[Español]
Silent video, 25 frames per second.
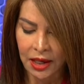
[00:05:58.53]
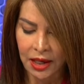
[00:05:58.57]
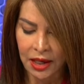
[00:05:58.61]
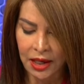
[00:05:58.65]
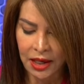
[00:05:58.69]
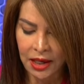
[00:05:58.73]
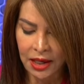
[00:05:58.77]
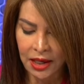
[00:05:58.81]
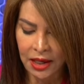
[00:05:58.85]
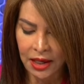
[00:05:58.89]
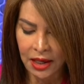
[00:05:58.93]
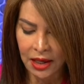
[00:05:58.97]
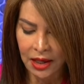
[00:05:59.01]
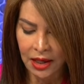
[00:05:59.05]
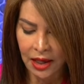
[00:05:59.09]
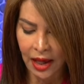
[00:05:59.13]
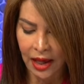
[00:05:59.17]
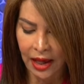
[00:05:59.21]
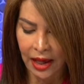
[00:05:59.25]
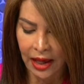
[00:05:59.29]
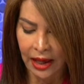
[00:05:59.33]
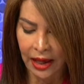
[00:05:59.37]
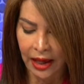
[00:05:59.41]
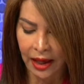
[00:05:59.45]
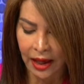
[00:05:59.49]
y
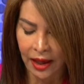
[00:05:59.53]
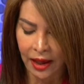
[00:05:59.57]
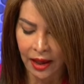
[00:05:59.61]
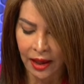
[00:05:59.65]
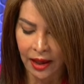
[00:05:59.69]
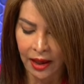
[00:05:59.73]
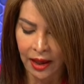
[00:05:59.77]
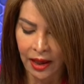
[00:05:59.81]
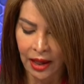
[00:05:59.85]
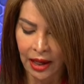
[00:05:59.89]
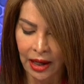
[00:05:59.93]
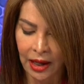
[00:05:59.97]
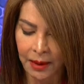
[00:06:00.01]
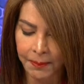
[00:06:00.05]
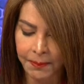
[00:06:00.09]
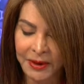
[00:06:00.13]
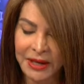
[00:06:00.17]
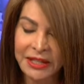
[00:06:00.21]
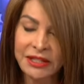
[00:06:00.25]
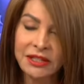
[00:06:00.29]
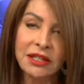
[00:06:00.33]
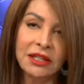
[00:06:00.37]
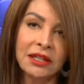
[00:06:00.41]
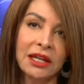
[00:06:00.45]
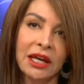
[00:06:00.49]
eh, el
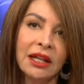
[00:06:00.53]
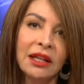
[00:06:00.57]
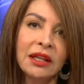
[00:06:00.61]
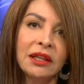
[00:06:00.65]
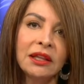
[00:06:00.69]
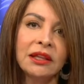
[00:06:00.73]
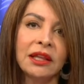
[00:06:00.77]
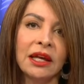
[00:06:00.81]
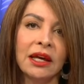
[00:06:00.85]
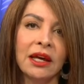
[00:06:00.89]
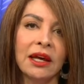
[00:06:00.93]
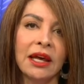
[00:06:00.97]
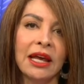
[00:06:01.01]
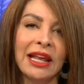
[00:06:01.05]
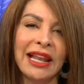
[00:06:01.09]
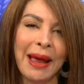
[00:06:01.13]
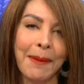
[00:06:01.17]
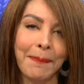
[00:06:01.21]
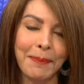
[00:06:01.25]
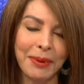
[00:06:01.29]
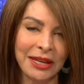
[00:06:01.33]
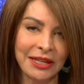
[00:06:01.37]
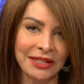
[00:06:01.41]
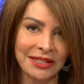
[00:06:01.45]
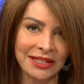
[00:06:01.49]
presidente y
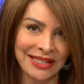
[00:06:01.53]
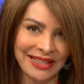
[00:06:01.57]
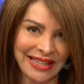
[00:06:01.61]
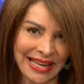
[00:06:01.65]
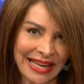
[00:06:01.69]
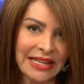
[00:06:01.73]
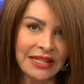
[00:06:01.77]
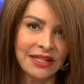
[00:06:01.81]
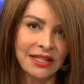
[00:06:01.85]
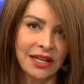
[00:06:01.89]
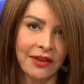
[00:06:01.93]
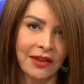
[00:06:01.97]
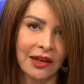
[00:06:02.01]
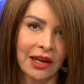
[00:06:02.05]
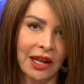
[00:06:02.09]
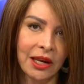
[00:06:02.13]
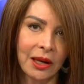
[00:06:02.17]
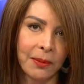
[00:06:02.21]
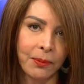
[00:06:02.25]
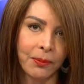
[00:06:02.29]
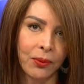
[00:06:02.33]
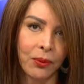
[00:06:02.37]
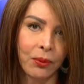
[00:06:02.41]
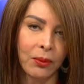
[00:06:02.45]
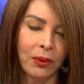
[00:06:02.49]
la presidencia de
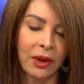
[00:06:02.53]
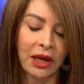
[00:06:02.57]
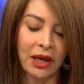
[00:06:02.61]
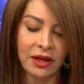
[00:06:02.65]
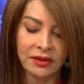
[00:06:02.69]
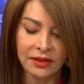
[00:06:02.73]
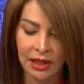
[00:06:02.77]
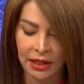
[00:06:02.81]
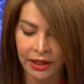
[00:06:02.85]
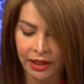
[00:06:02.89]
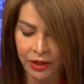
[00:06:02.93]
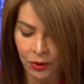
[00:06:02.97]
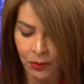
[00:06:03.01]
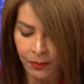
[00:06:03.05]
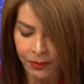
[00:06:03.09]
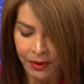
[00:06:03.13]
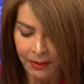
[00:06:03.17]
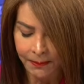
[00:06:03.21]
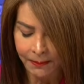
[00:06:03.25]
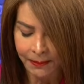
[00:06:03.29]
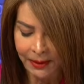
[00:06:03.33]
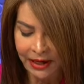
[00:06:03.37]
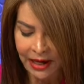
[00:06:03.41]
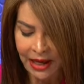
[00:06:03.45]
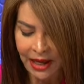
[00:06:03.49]
la República salieron
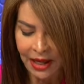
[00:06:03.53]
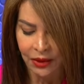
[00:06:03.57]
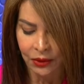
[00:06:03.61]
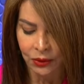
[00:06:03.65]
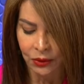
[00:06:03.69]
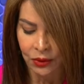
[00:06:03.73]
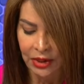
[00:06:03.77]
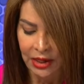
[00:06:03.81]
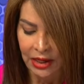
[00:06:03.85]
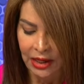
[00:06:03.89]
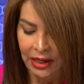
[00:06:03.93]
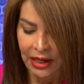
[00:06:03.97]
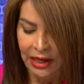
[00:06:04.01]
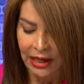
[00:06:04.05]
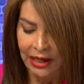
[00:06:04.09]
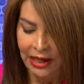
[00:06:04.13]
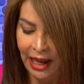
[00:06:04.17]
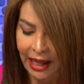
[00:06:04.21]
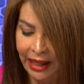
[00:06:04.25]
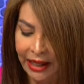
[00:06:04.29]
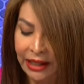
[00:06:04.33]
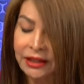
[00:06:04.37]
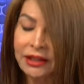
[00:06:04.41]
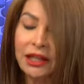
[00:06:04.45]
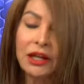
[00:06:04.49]
bien parados.
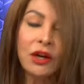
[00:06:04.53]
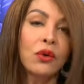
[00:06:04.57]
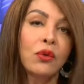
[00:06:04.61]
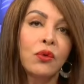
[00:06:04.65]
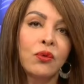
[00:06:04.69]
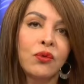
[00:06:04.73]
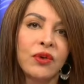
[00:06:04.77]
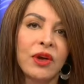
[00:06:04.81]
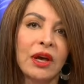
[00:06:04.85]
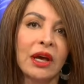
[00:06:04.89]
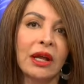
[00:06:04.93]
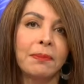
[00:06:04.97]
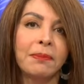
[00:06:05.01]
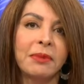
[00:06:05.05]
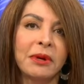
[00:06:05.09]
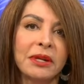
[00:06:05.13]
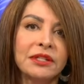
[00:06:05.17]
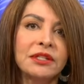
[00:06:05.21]
La gente confía en el